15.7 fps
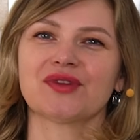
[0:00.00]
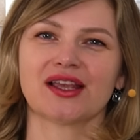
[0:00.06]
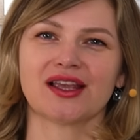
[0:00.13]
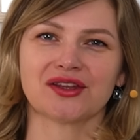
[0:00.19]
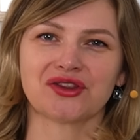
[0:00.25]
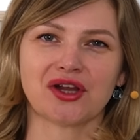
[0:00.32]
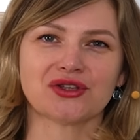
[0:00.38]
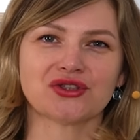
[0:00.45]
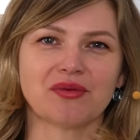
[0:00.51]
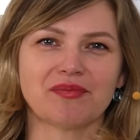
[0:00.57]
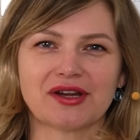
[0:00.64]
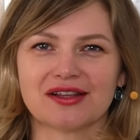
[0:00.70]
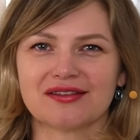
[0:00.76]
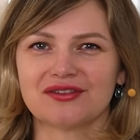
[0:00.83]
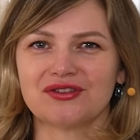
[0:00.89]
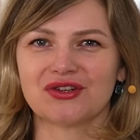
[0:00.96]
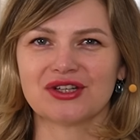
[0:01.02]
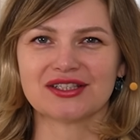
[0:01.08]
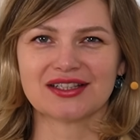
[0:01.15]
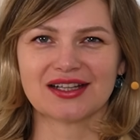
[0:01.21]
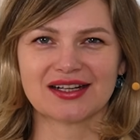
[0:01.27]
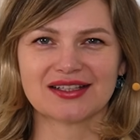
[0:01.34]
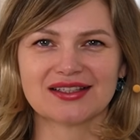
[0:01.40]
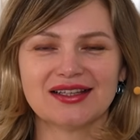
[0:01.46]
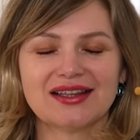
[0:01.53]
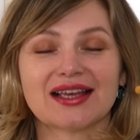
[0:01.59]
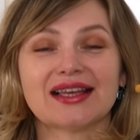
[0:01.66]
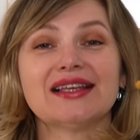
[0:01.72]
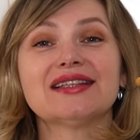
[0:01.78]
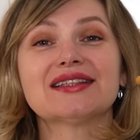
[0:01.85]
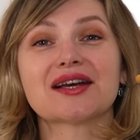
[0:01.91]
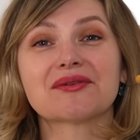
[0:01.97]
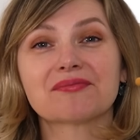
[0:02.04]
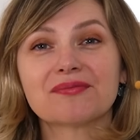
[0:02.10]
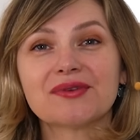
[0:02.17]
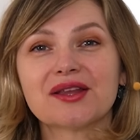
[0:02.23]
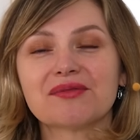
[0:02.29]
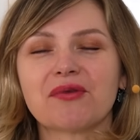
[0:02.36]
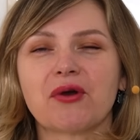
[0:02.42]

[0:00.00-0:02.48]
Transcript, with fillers: qué tal os ha parecido esta receta y también